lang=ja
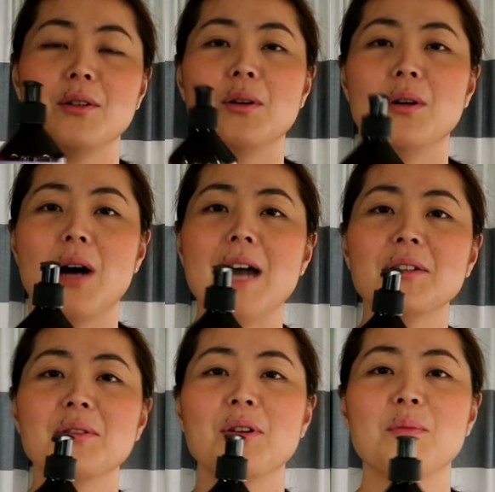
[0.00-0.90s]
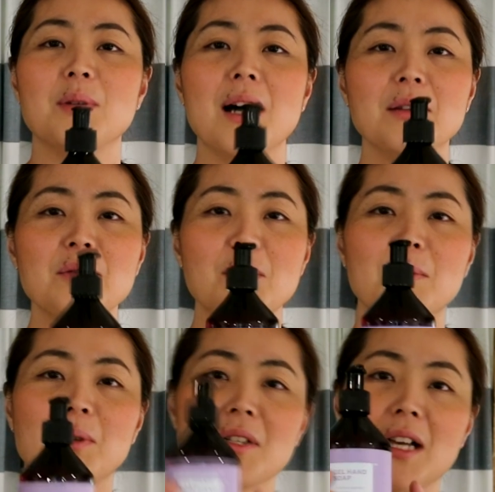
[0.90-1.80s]
ンドソープ
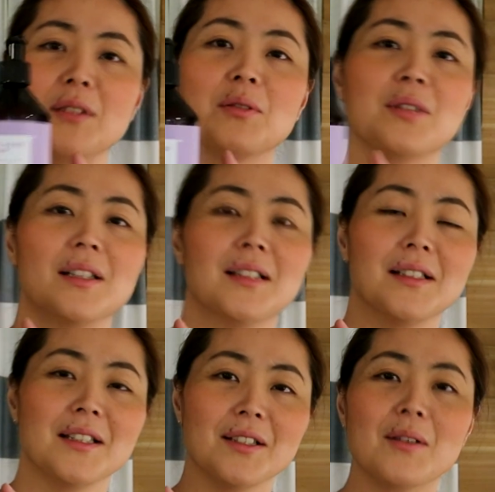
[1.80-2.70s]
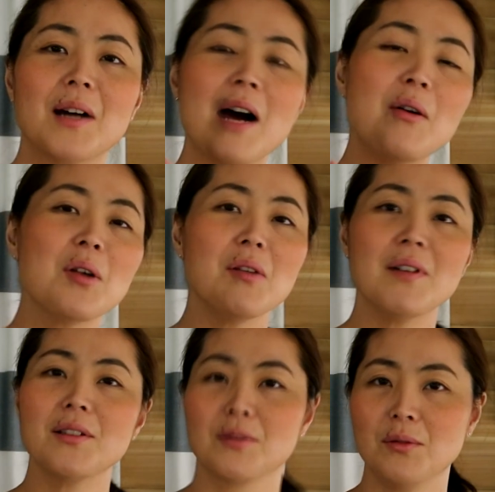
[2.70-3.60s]
これ$3だったんですよ。香り
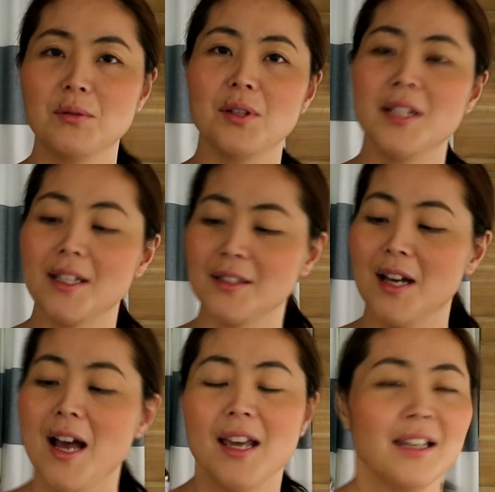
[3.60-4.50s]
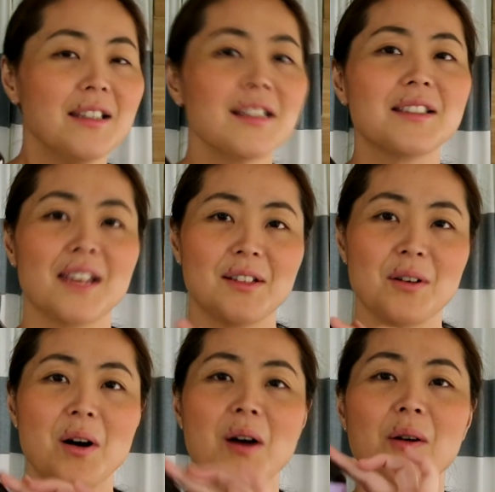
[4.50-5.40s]
はすごくいいです。いいんですけ
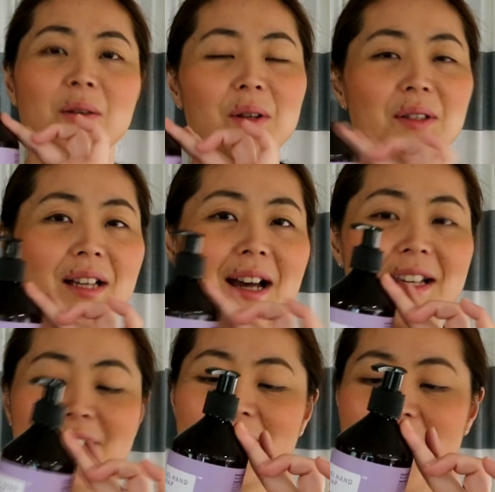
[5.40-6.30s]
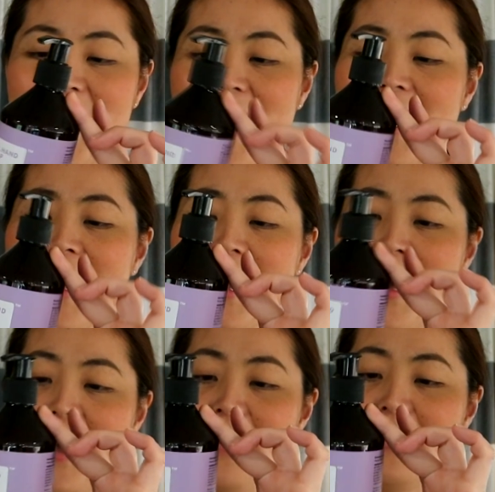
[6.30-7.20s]
ど、このサイズで、こ